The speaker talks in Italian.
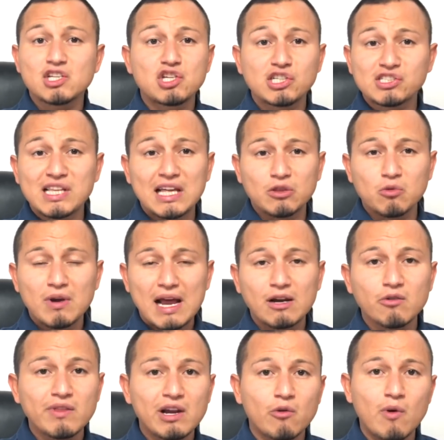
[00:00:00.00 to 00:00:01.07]
c'è stato un
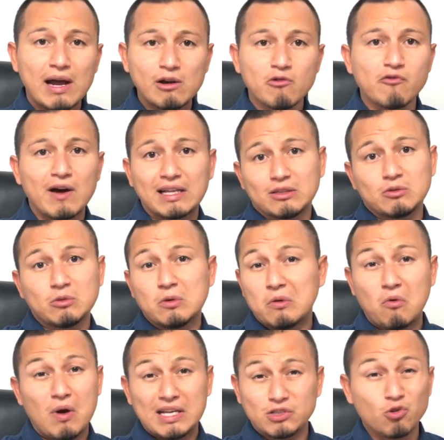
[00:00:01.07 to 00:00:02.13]
anno nel quale ho
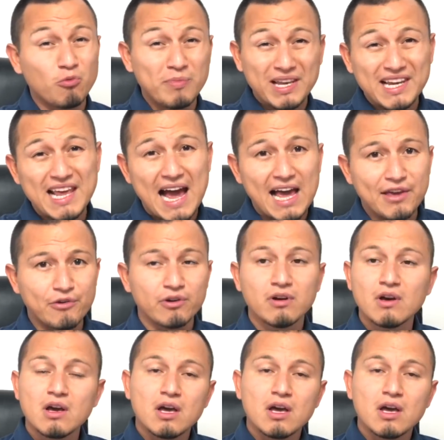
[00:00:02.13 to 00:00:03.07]
fatto quasi un migliaio.